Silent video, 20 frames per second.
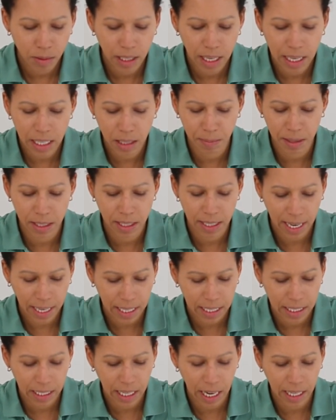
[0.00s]
Sie ist mit
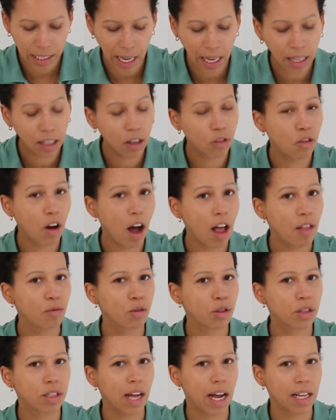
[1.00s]
sechs Jahren angefahren
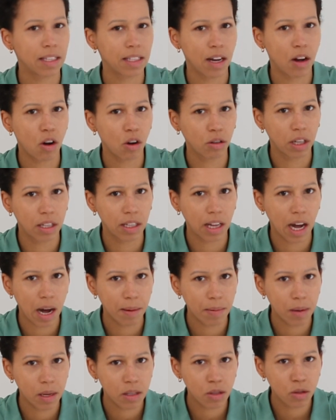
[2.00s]
worden, hat da auch eine
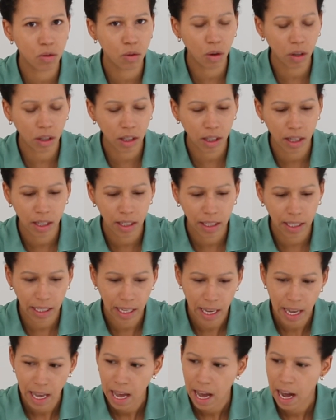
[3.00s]
Narbe
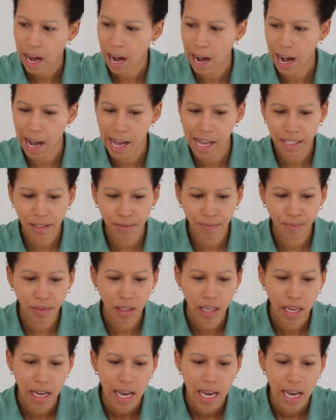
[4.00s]
zurückerhalten.